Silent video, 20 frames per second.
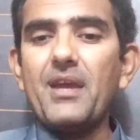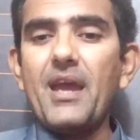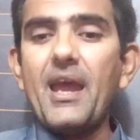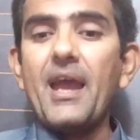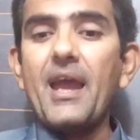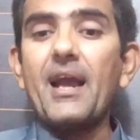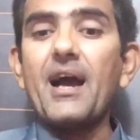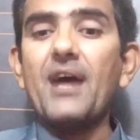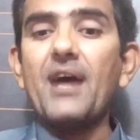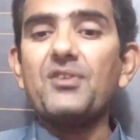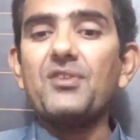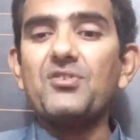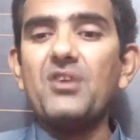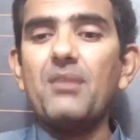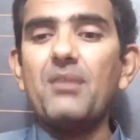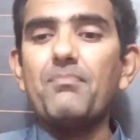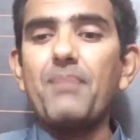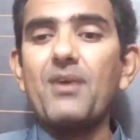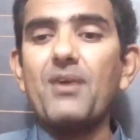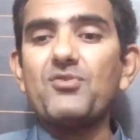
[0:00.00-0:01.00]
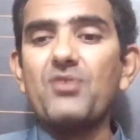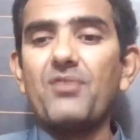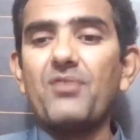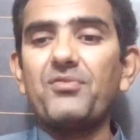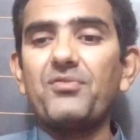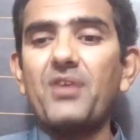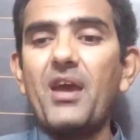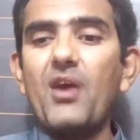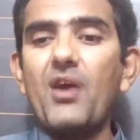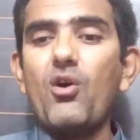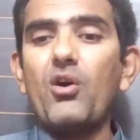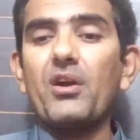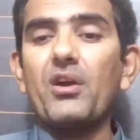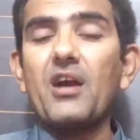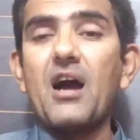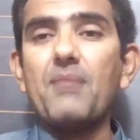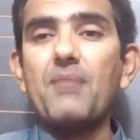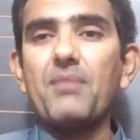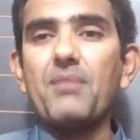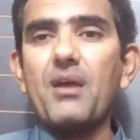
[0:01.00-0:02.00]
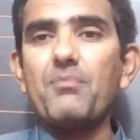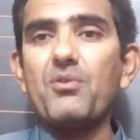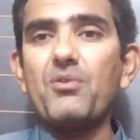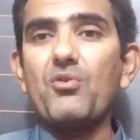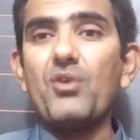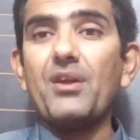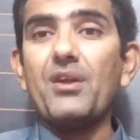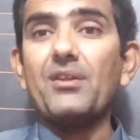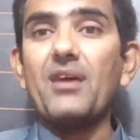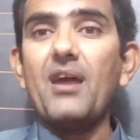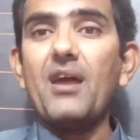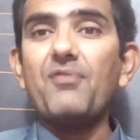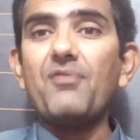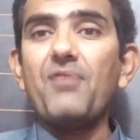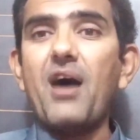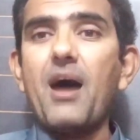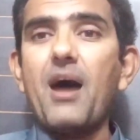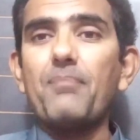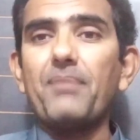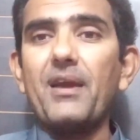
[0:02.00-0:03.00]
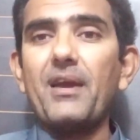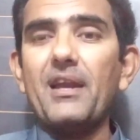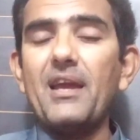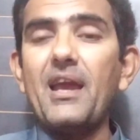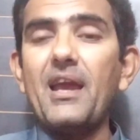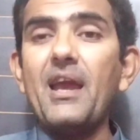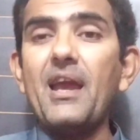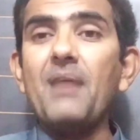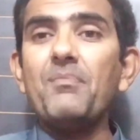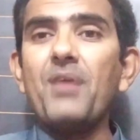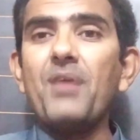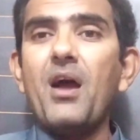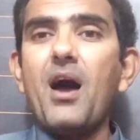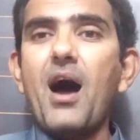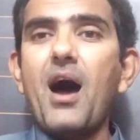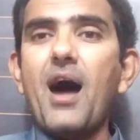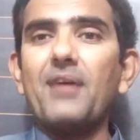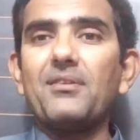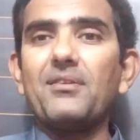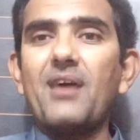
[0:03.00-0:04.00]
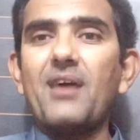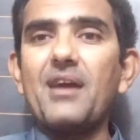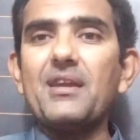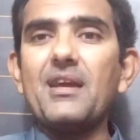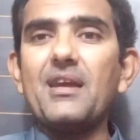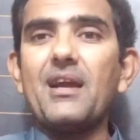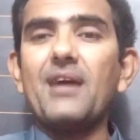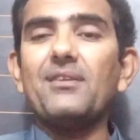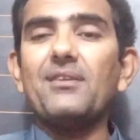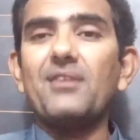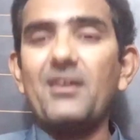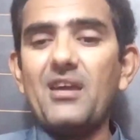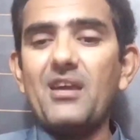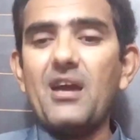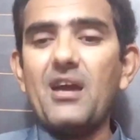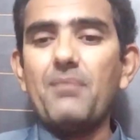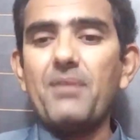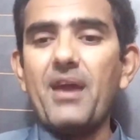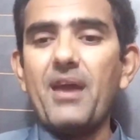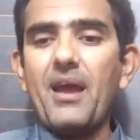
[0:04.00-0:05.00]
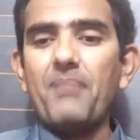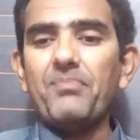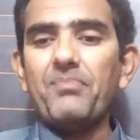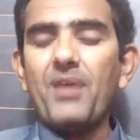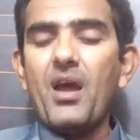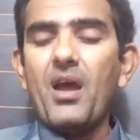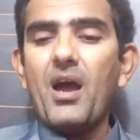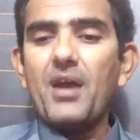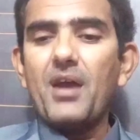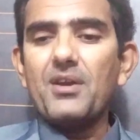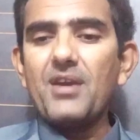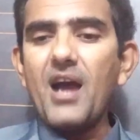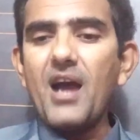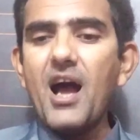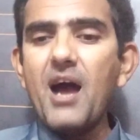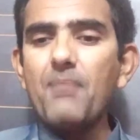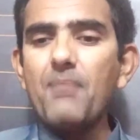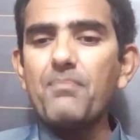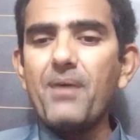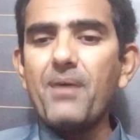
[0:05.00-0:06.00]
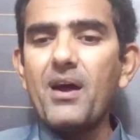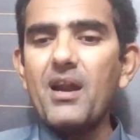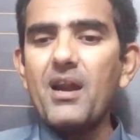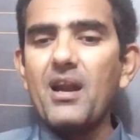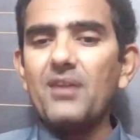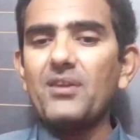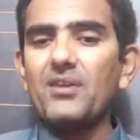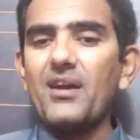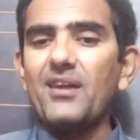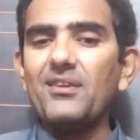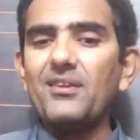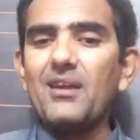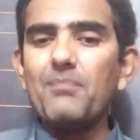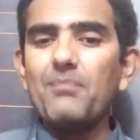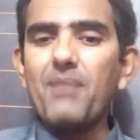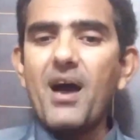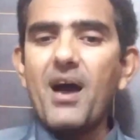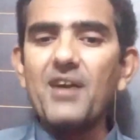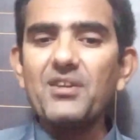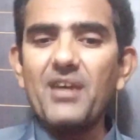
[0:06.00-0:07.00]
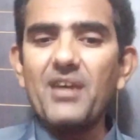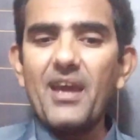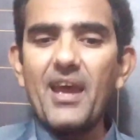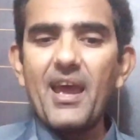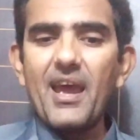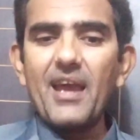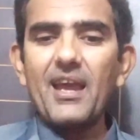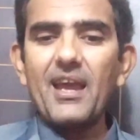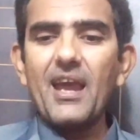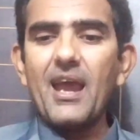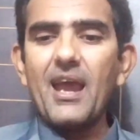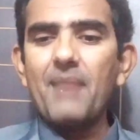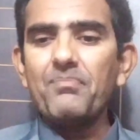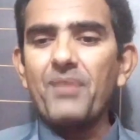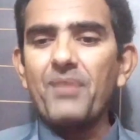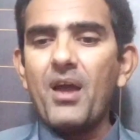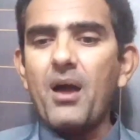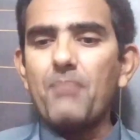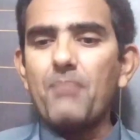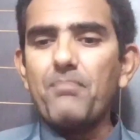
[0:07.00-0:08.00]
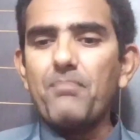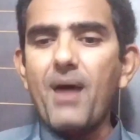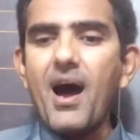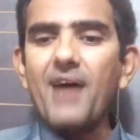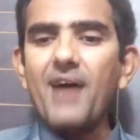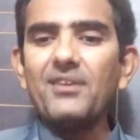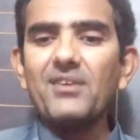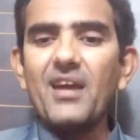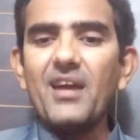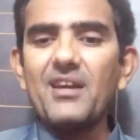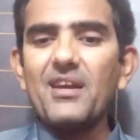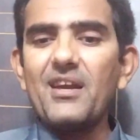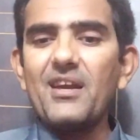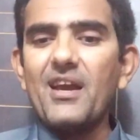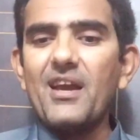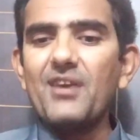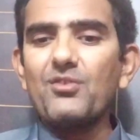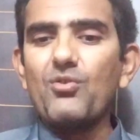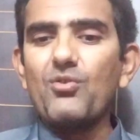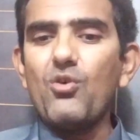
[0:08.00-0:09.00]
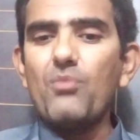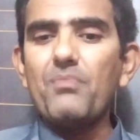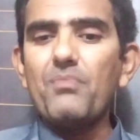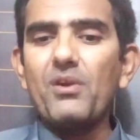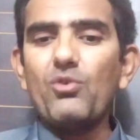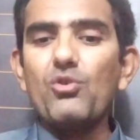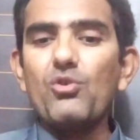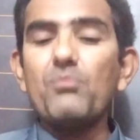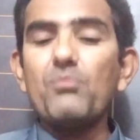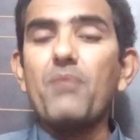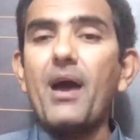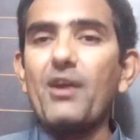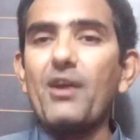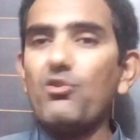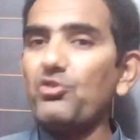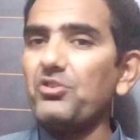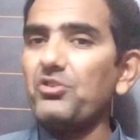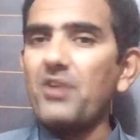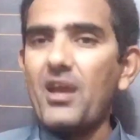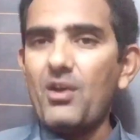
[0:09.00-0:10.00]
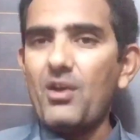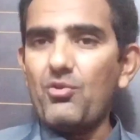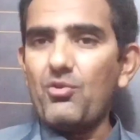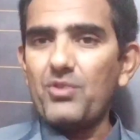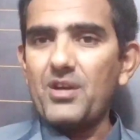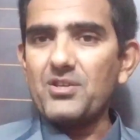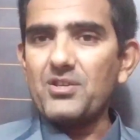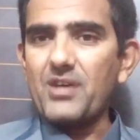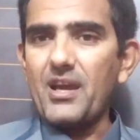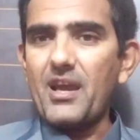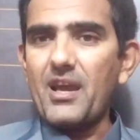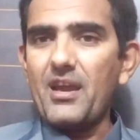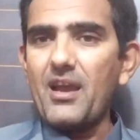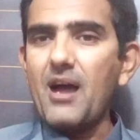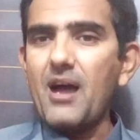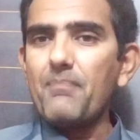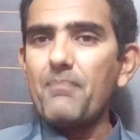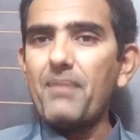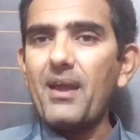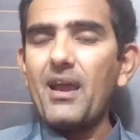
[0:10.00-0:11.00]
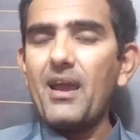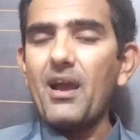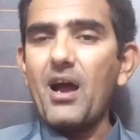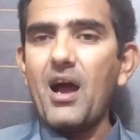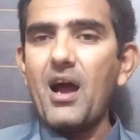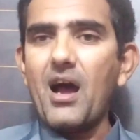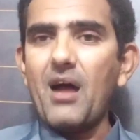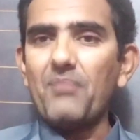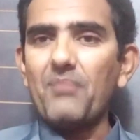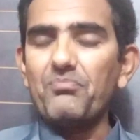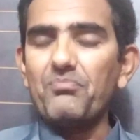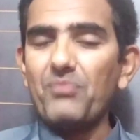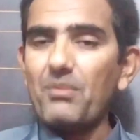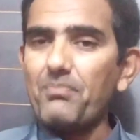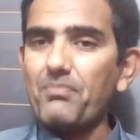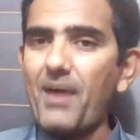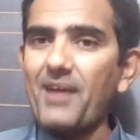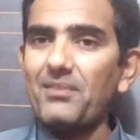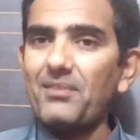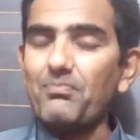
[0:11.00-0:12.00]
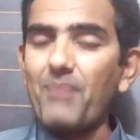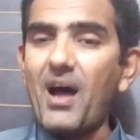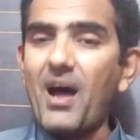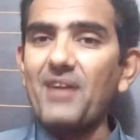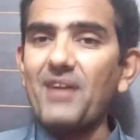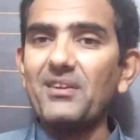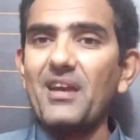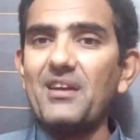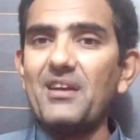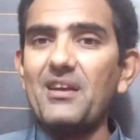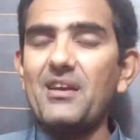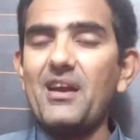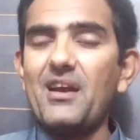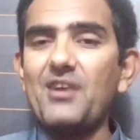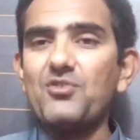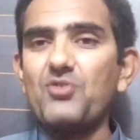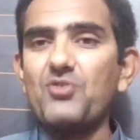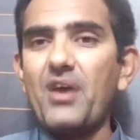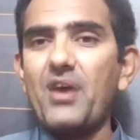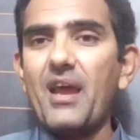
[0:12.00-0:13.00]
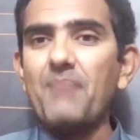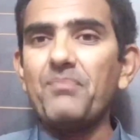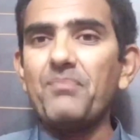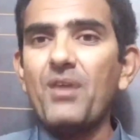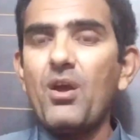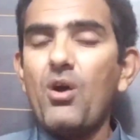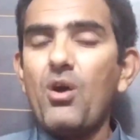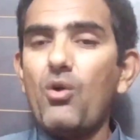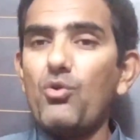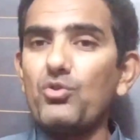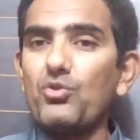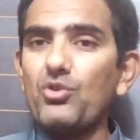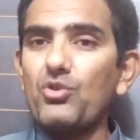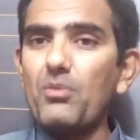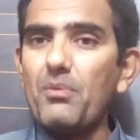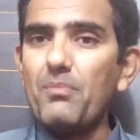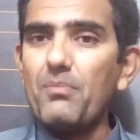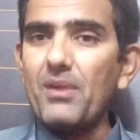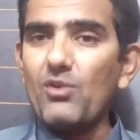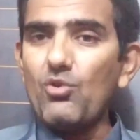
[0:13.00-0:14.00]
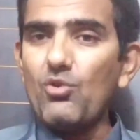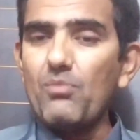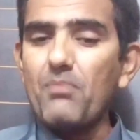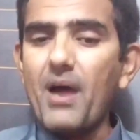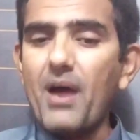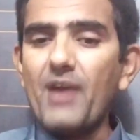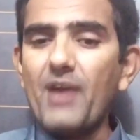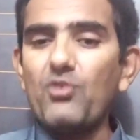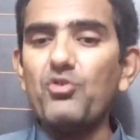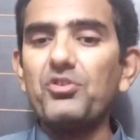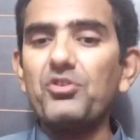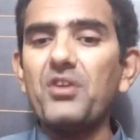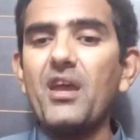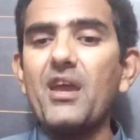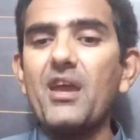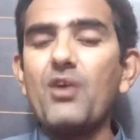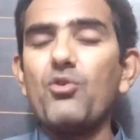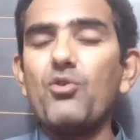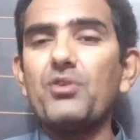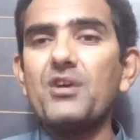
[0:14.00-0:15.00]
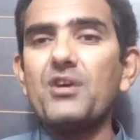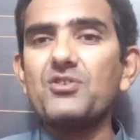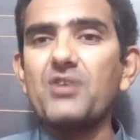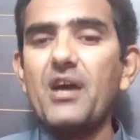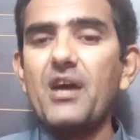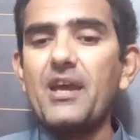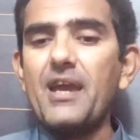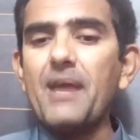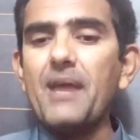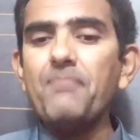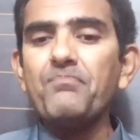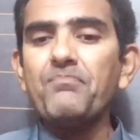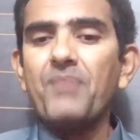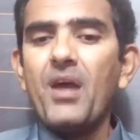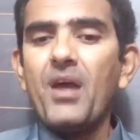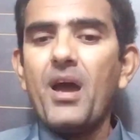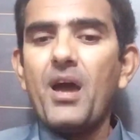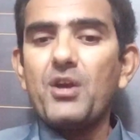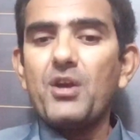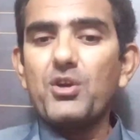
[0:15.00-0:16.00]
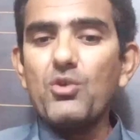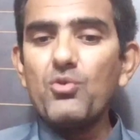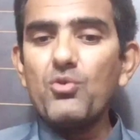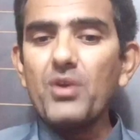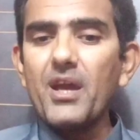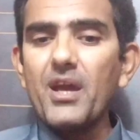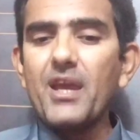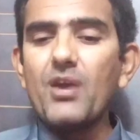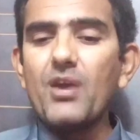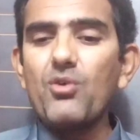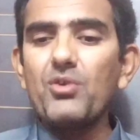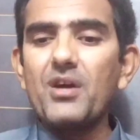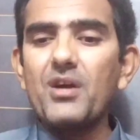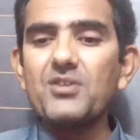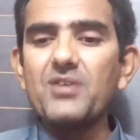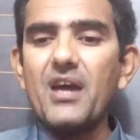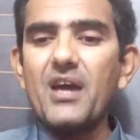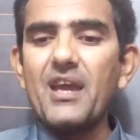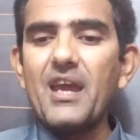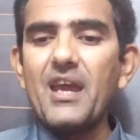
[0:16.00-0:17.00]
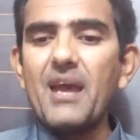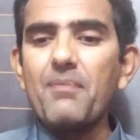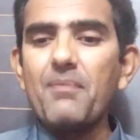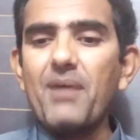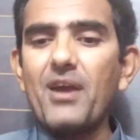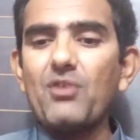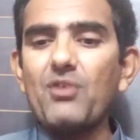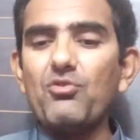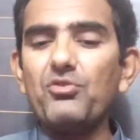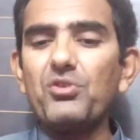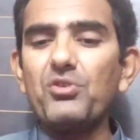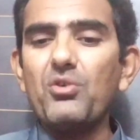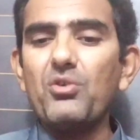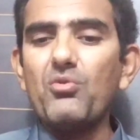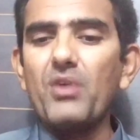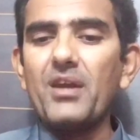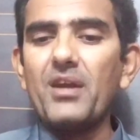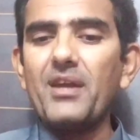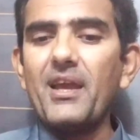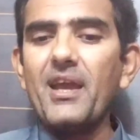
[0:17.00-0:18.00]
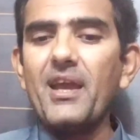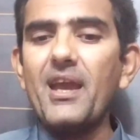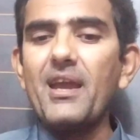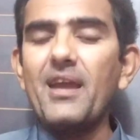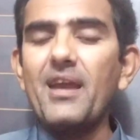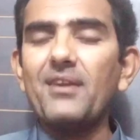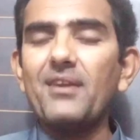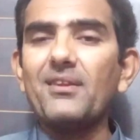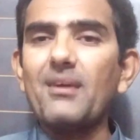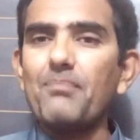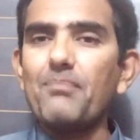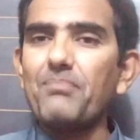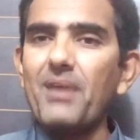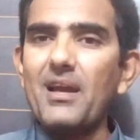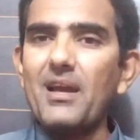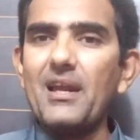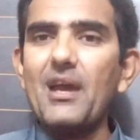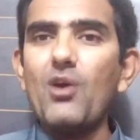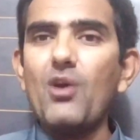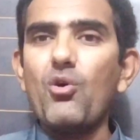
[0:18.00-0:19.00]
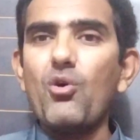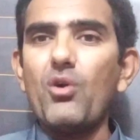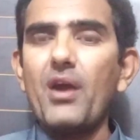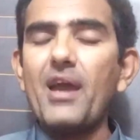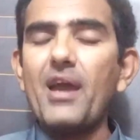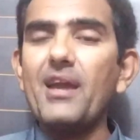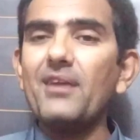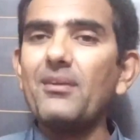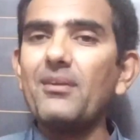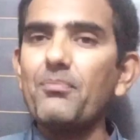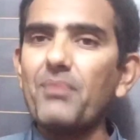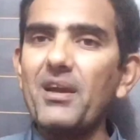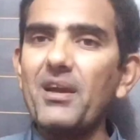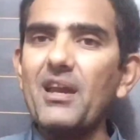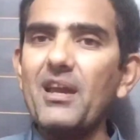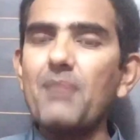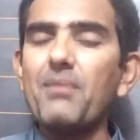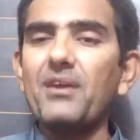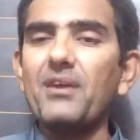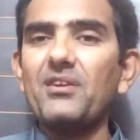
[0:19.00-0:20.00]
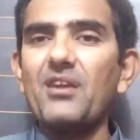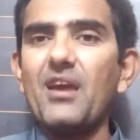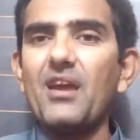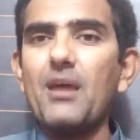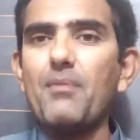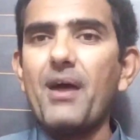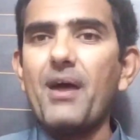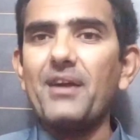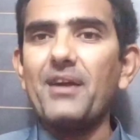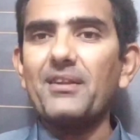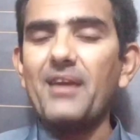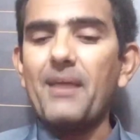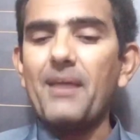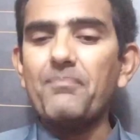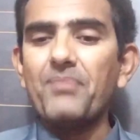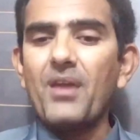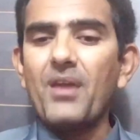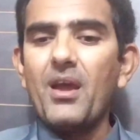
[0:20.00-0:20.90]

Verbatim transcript: ये एक अच्छी पेशरफ है और कामयाबियों की तरफ आपके लिए आसानी का ज़रिया भी है यहाँ पर दरअसल बात यह है कि पास कैंडिडेट को बिल्कुल मायूस नहीं होना चाहिए यहाँ पे आ, पास पास कैंडिडेट जो हैं उनको भी बिल्कुल मायूस नहीं होना चाहिए क्यों नहीं होना चाहिए मायूस क्योंकि देखें ये सबके लिए हो रहा है ये सबके लिए बेहतरी का बायस है